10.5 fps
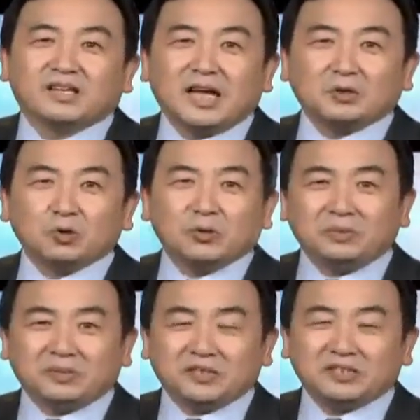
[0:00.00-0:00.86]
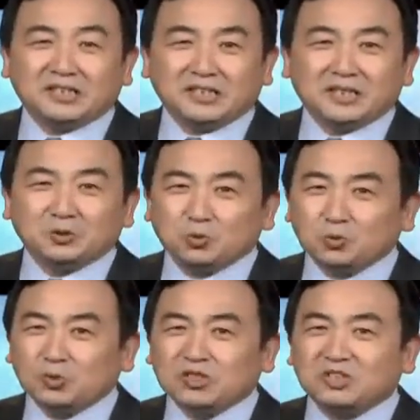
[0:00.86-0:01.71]
来对比着今天
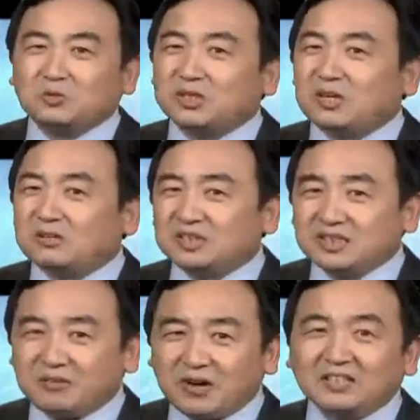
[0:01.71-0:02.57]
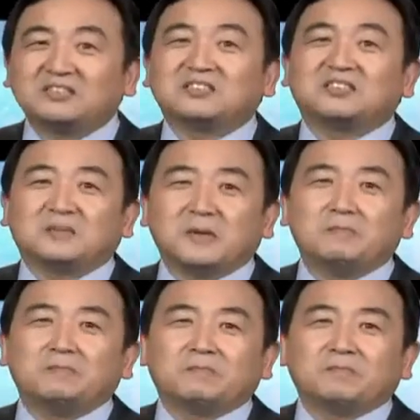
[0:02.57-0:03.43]
中国社会到底在发生了什么。
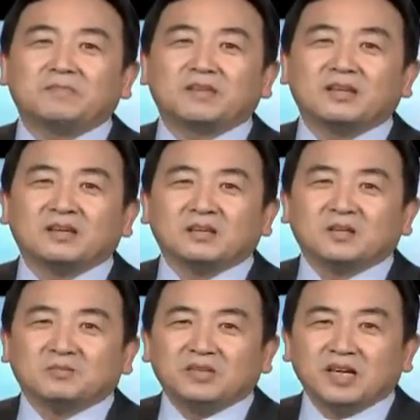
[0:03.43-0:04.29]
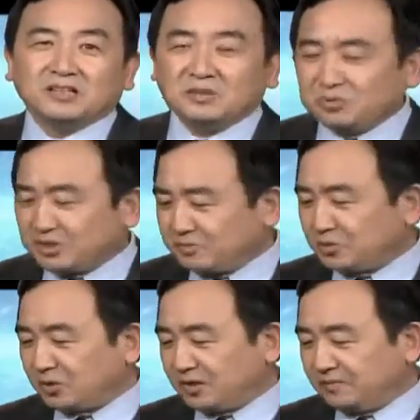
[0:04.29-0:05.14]
文章题目这
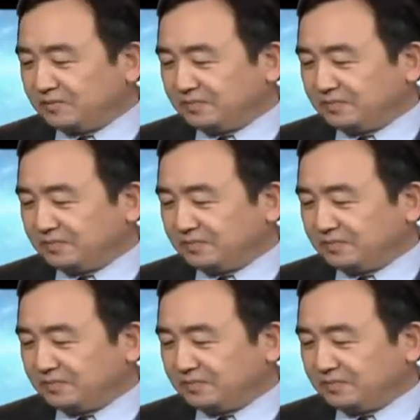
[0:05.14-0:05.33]
么说的：